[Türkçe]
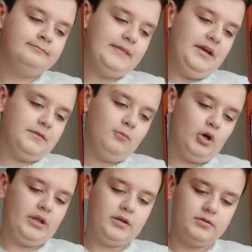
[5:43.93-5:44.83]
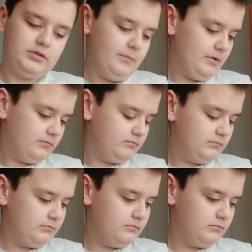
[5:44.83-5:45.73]
Evet bu kadar değil mi?
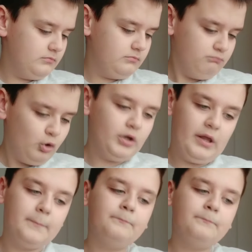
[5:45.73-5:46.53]
Bu kadar.